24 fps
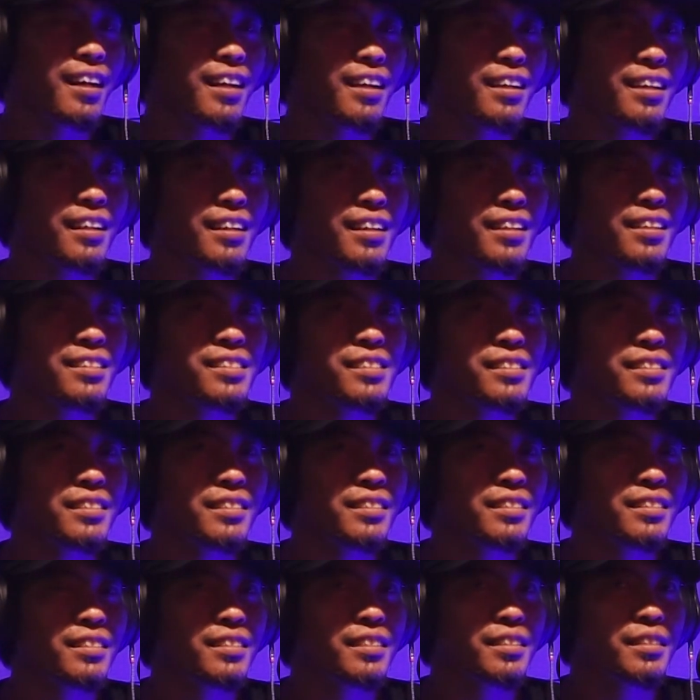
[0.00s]

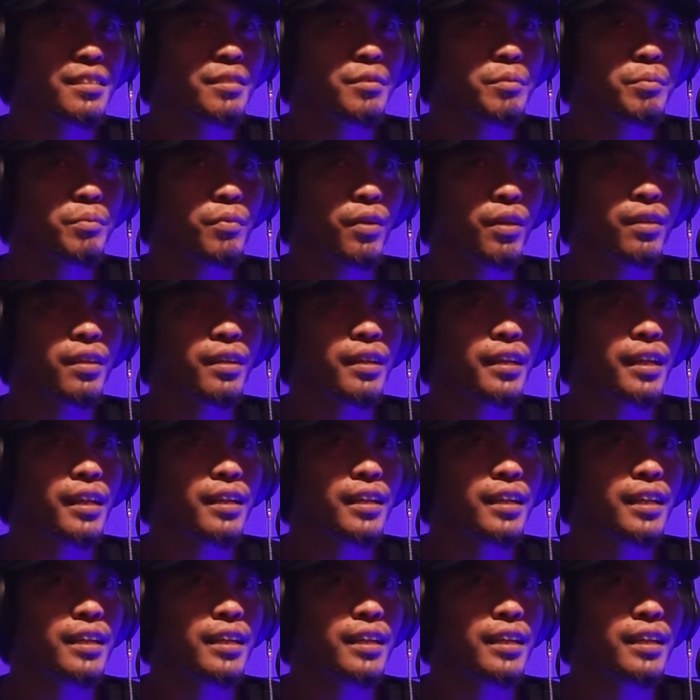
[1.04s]
eh mungkin